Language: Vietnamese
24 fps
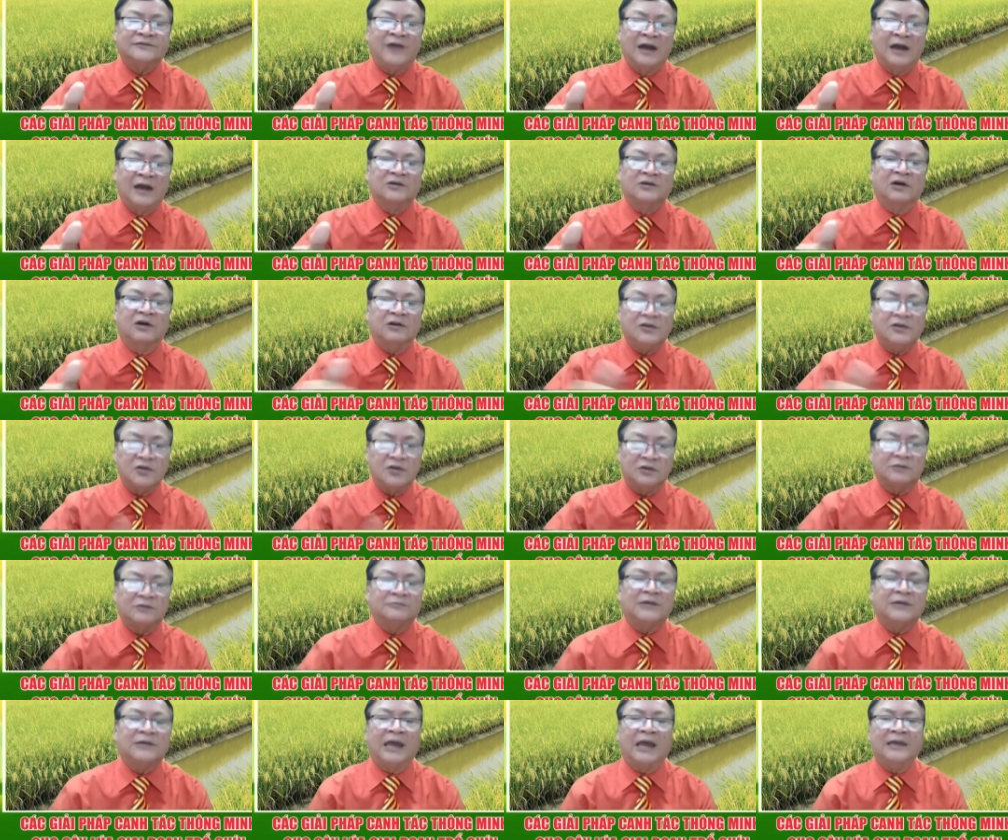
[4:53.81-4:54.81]
phần đó nó vô
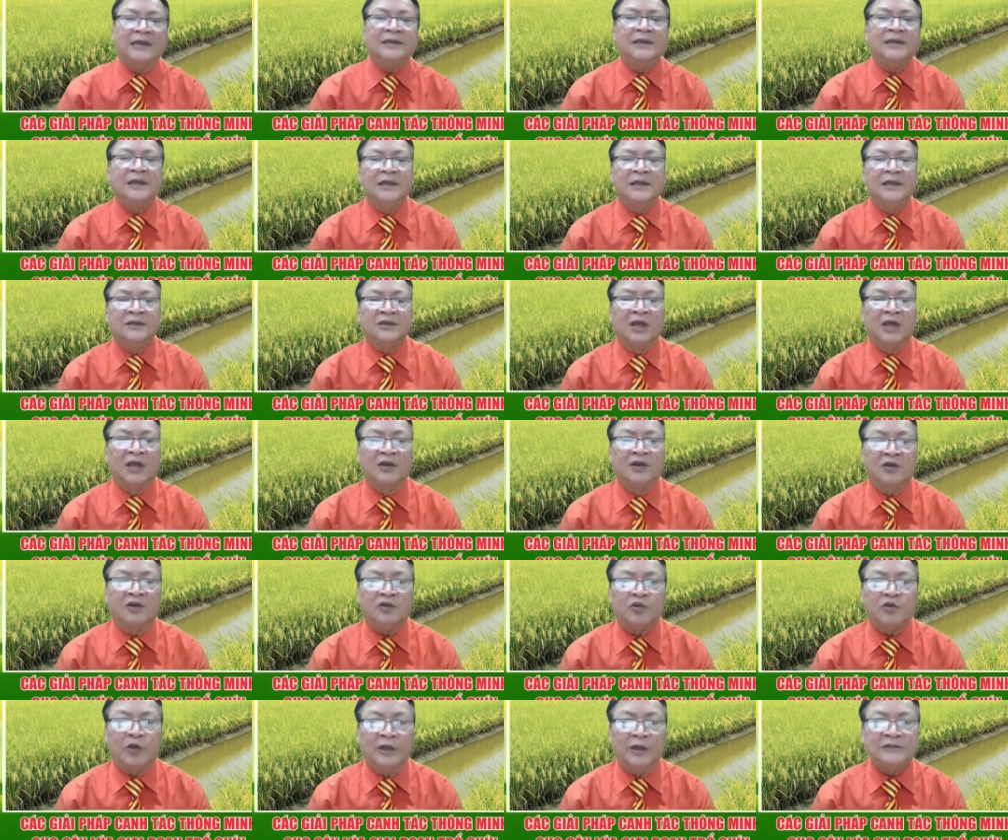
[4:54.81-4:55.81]
trong cậy
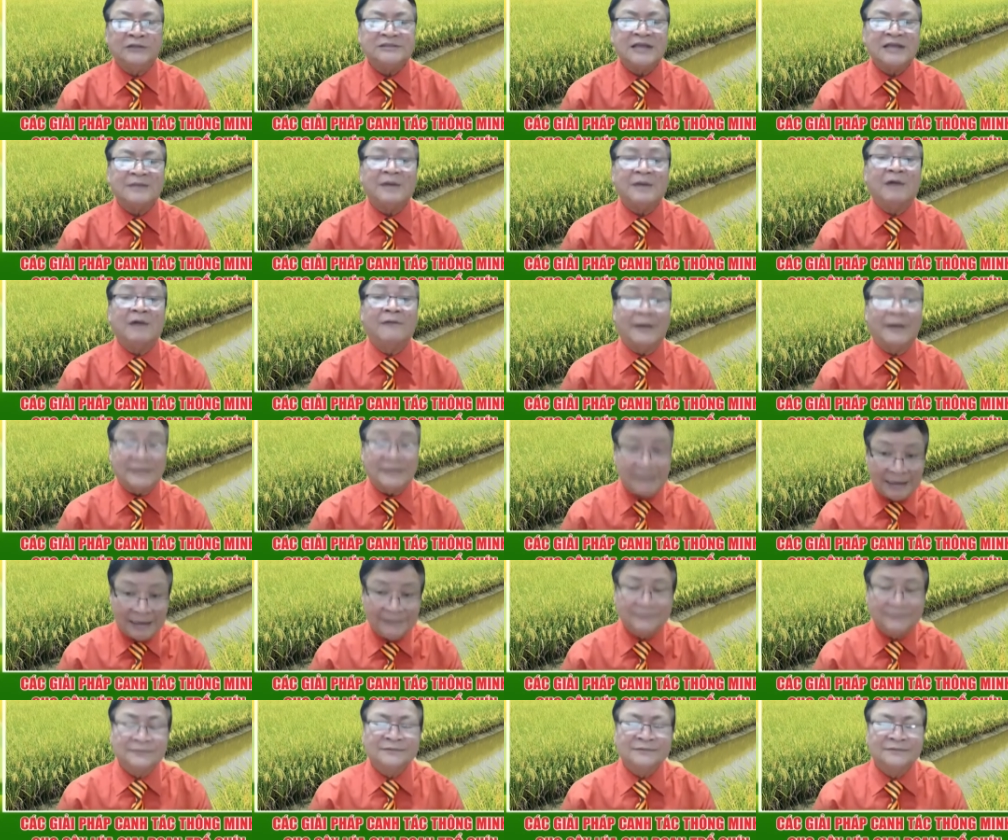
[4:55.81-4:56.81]
thì nó chuyển sang màu vàng
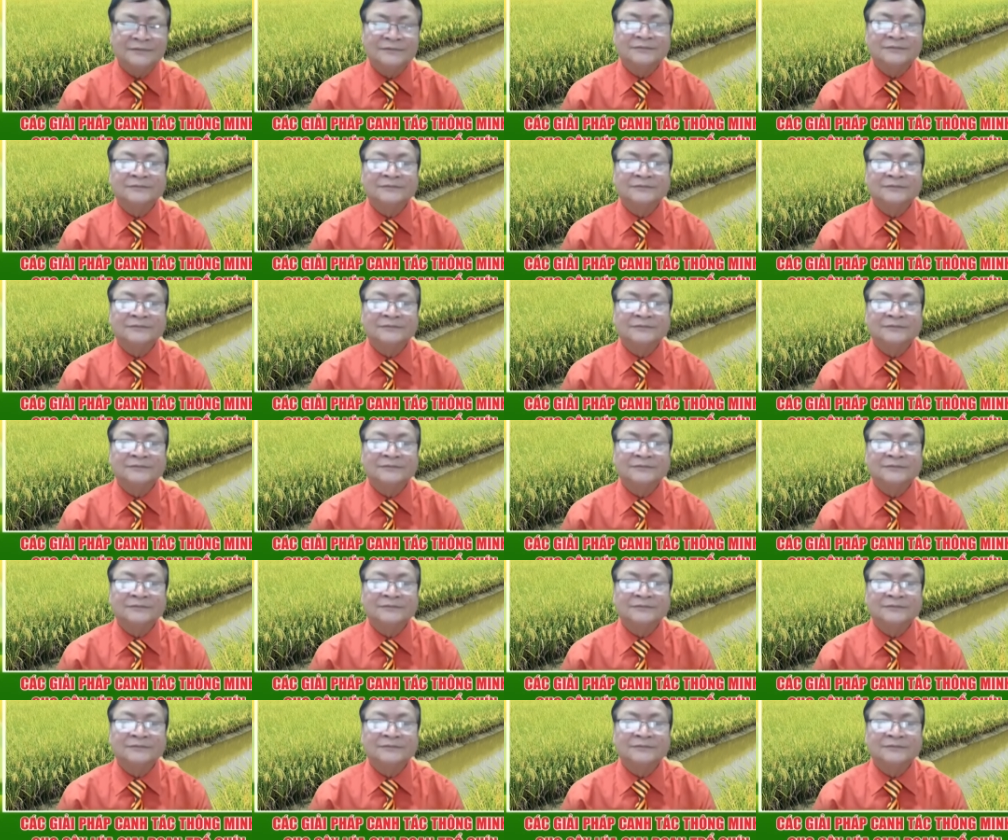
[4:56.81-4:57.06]
xanh